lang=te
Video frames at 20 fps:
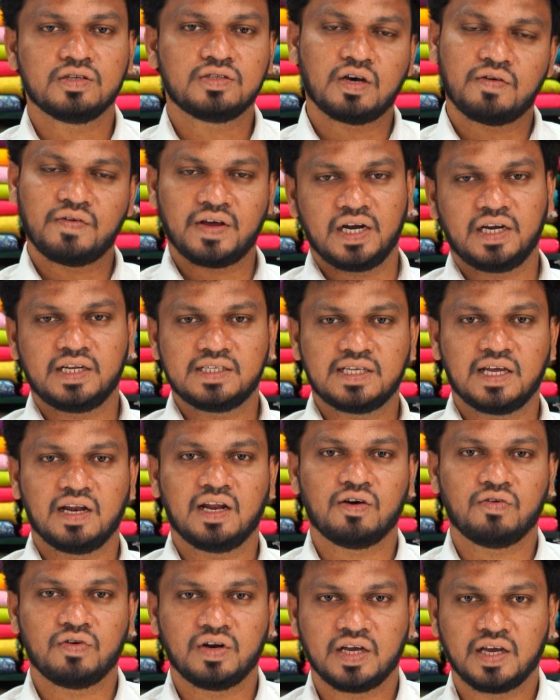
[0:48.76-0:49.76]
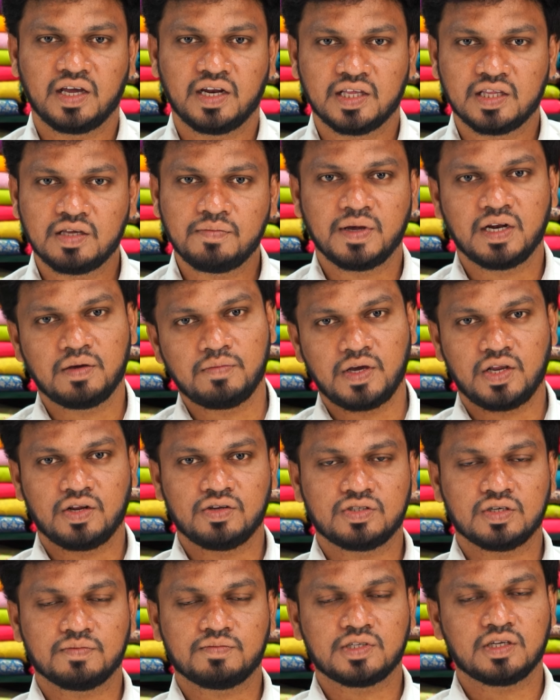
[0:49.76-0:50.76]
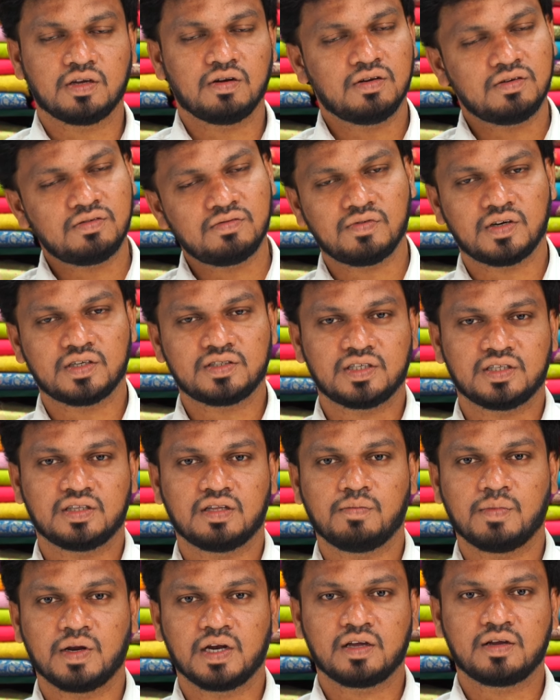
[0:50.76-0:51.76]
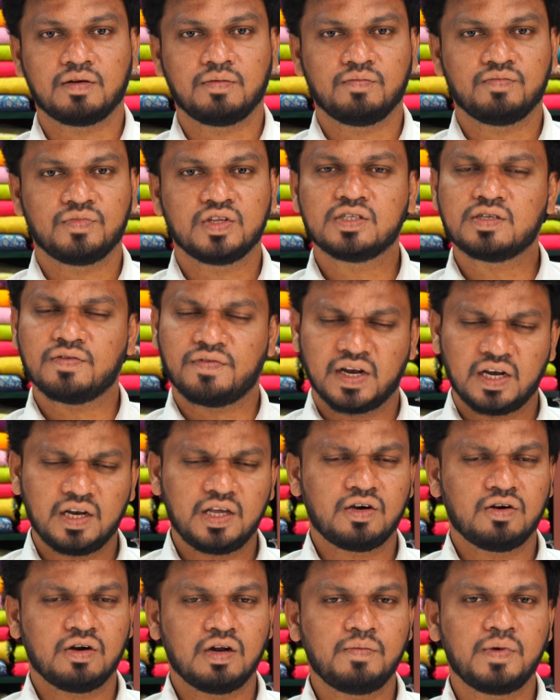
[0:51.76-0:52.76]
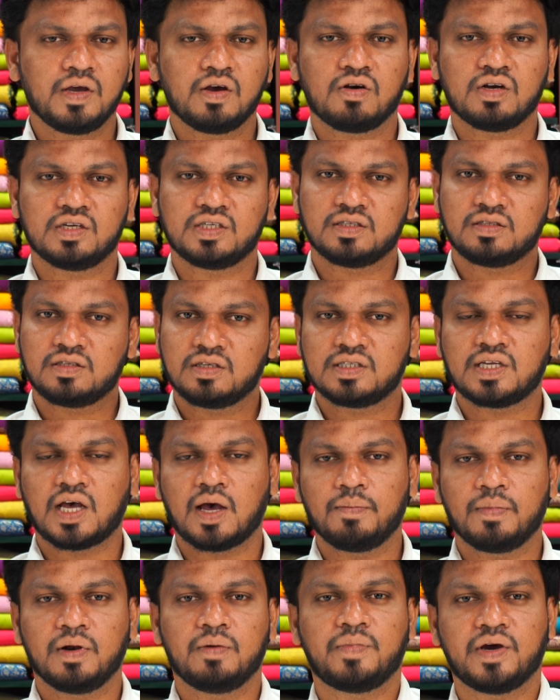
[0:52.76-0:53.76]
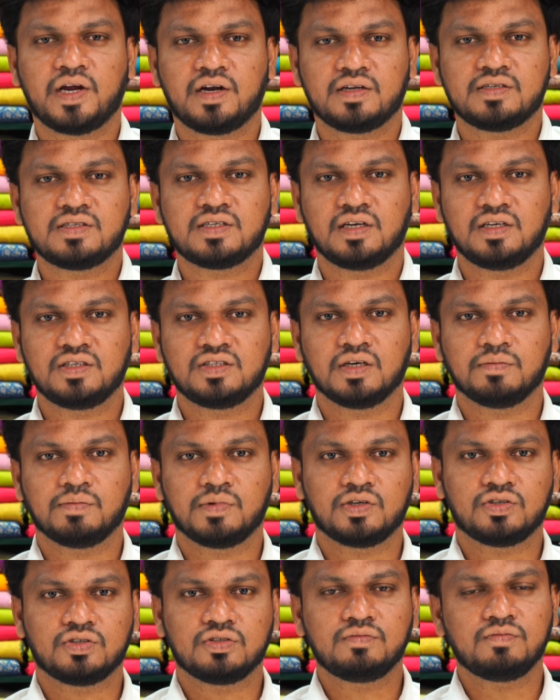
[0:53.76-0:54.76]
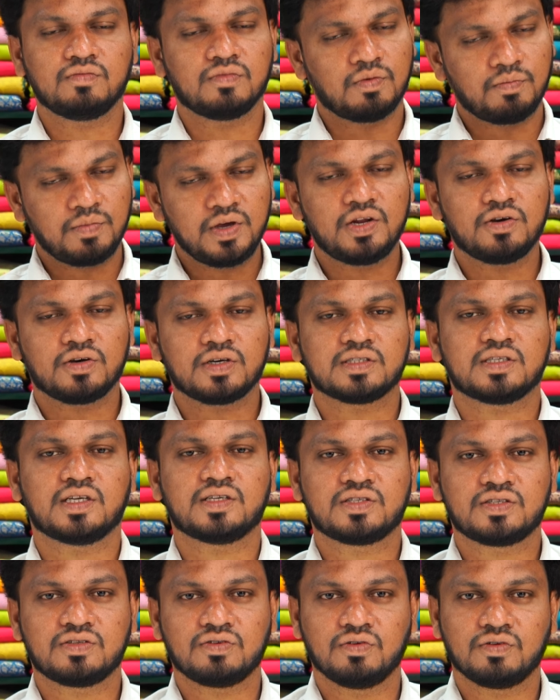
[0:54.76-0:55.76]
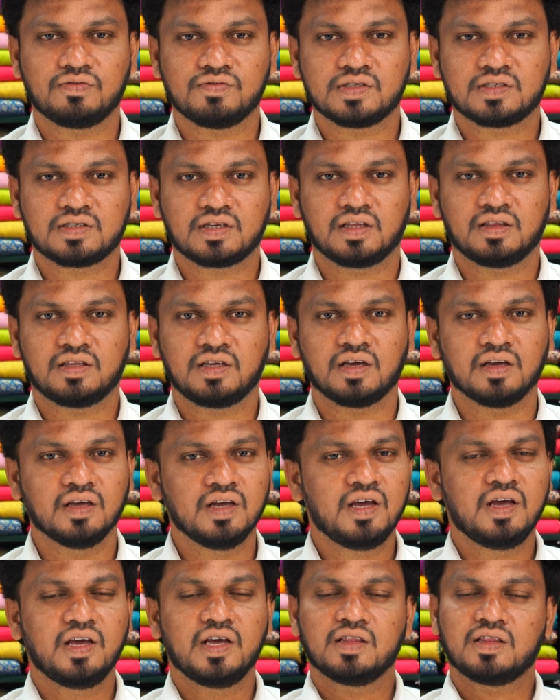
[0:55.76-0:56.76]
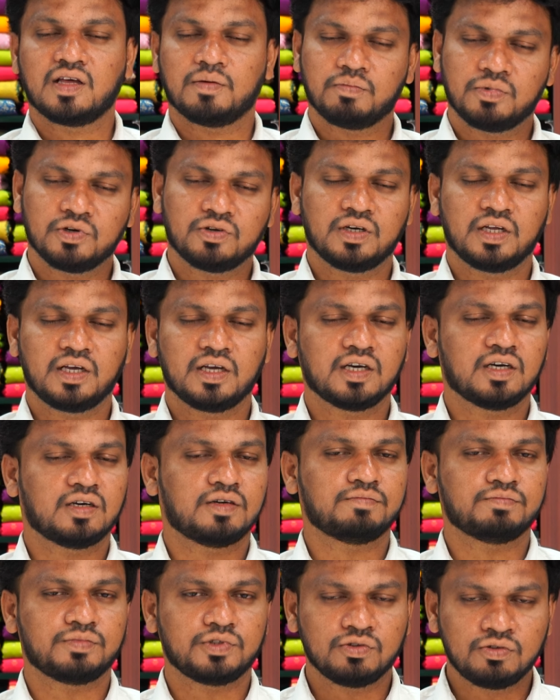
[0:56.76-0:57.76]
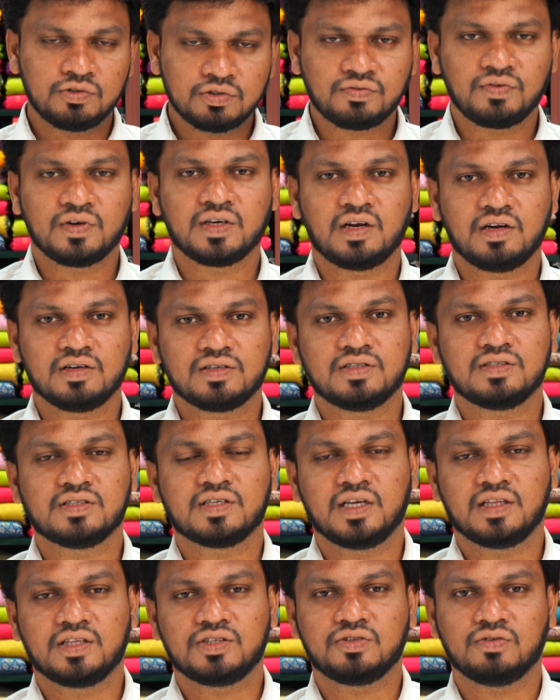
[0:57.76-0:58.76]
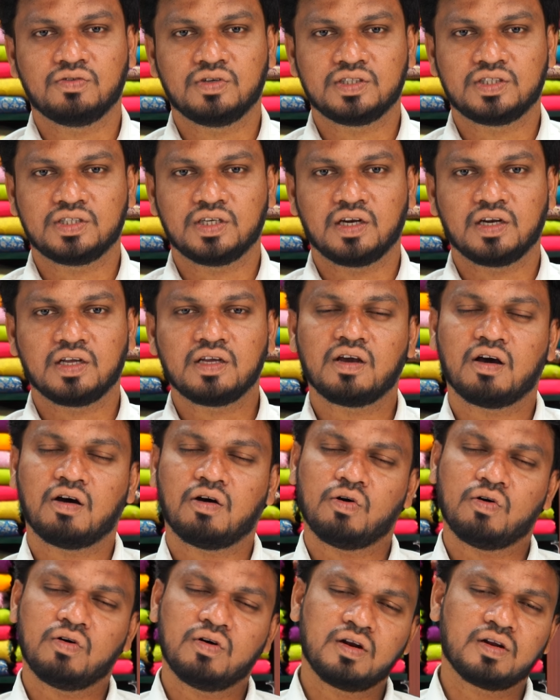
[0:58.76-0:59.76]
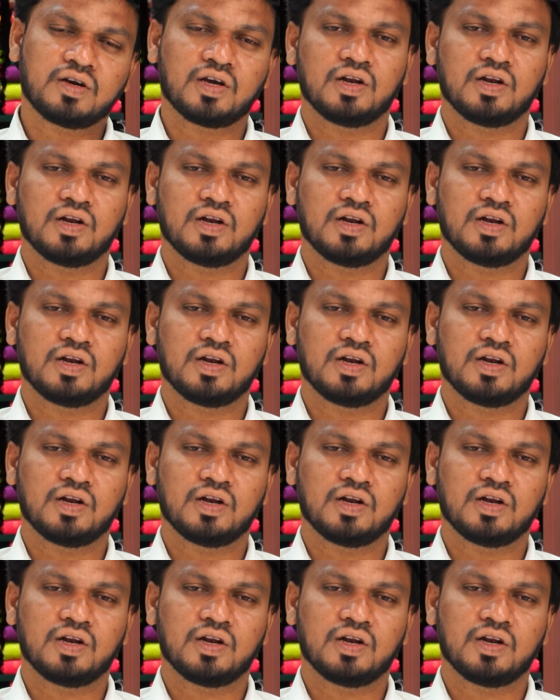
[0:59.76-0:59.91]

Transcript: సో ఆ వెరైటీస్ ఎలా ఉన్నాయి అనేది మనం ఈరోజు చెప్తున్నాం సో అవన్నీ కూడా మీకు ఒక జస్ట్ శాంపుల్ ప్యాటర్న్స్ అని చెప్పొచ్చు మీరు ఒకసారి స్టోర్ విజిట్ అయితే తప్పకుండా ఇంకా బ్యూటిఫుల్ కలెక్షన్స్ అయితే చూడొచ్చండి ఆల్